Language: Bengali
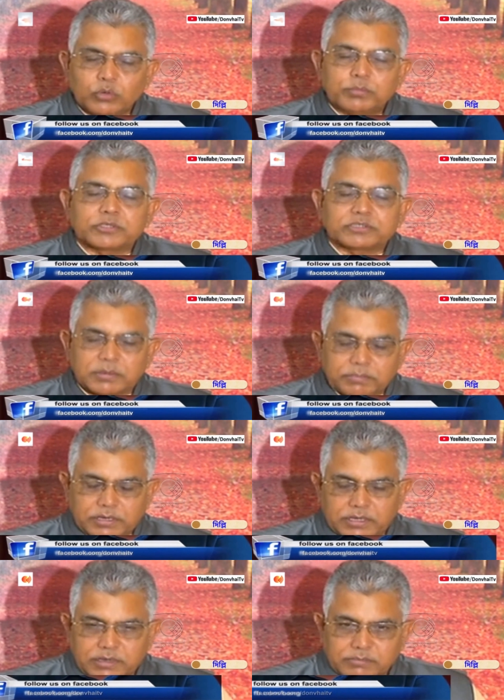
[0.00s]
বহু প্রস্তাব
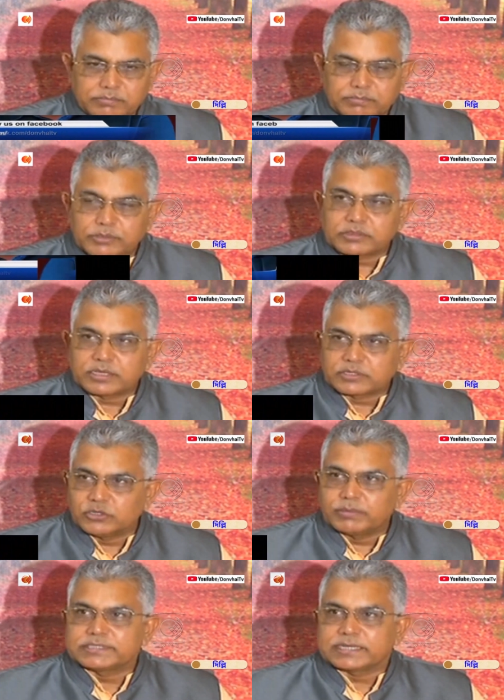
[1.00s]
পাঠান প্রত্যেক
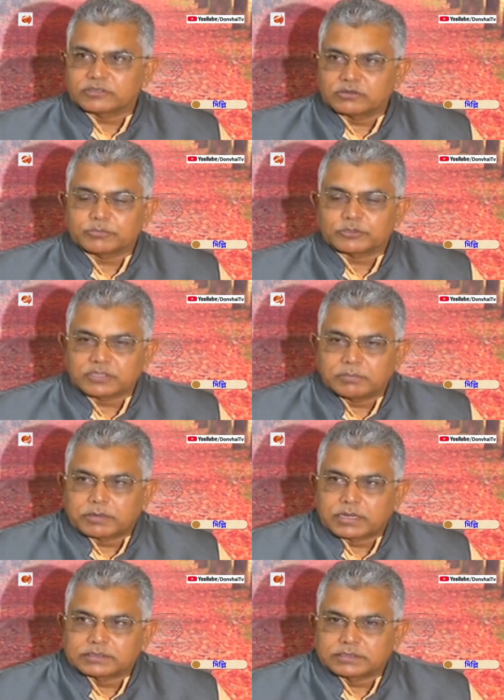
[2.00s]
ছমাসে একটা করে প্রস্তাব
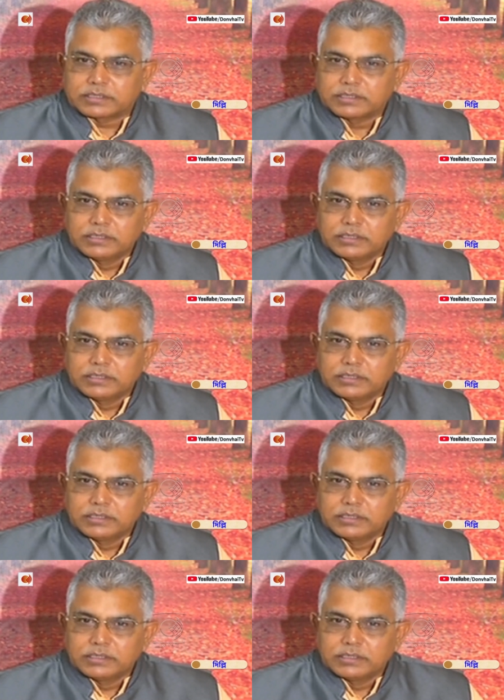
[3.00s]
পাঠাচ্ছেন